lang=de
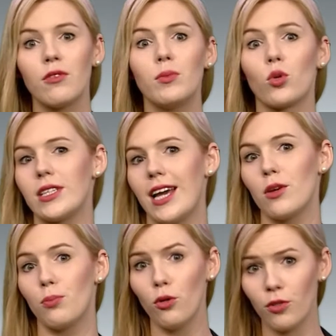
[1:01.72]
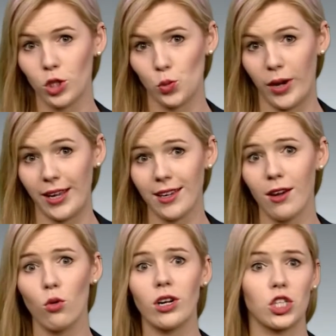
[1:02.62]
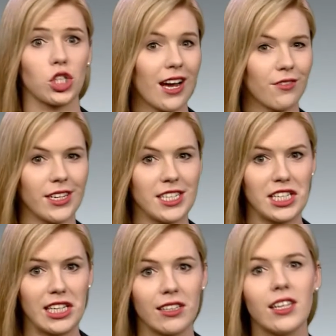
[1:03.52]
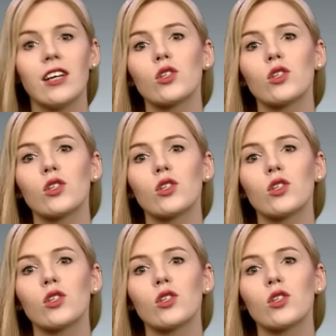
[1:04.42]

wie moderne Pufferspeicher oder Strangventile